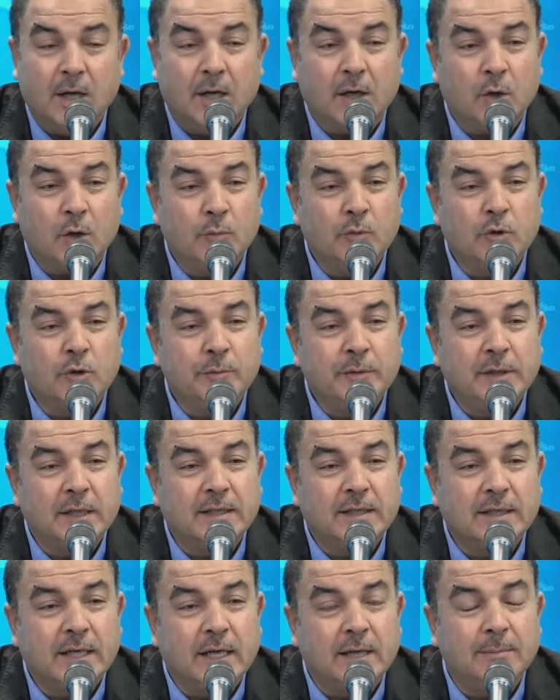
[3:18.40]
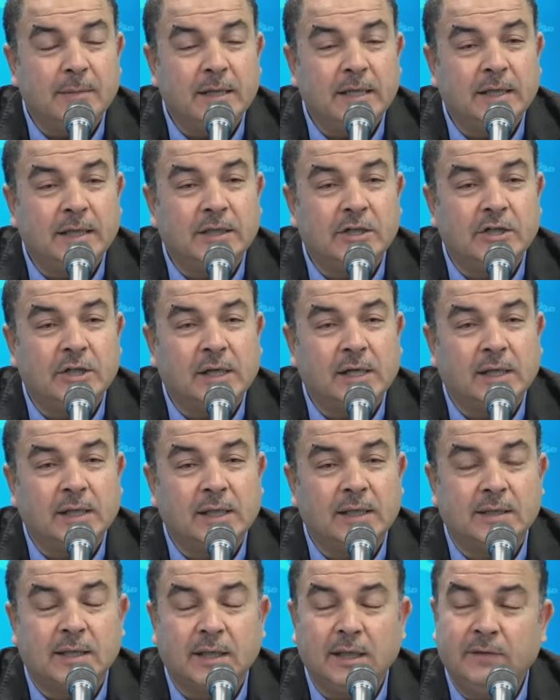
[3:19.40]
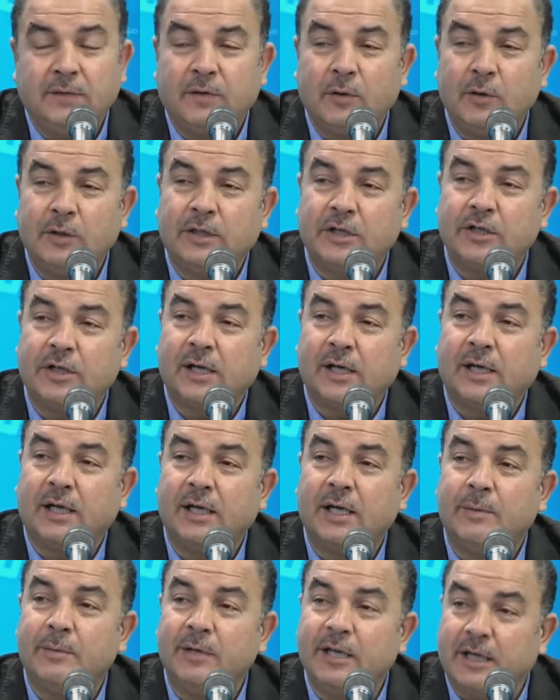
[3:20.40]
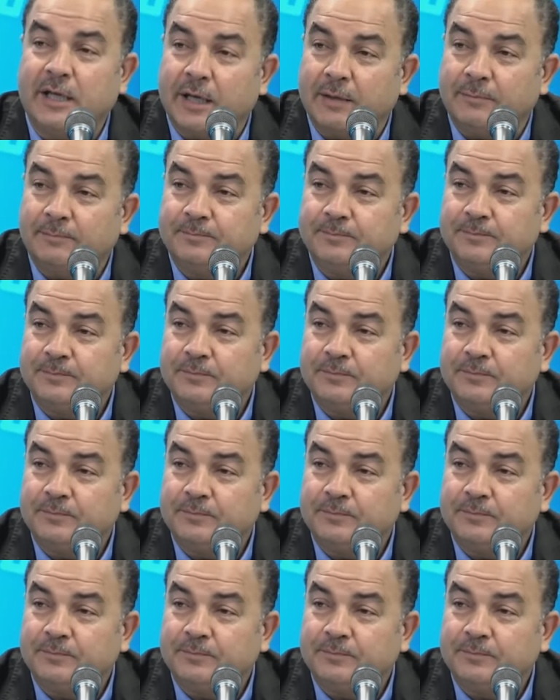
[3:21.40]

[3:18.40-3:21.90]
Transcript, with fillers: أرى مش من السهل من يتجرأ على إسرائيل فهو يتجرأ على أمريكا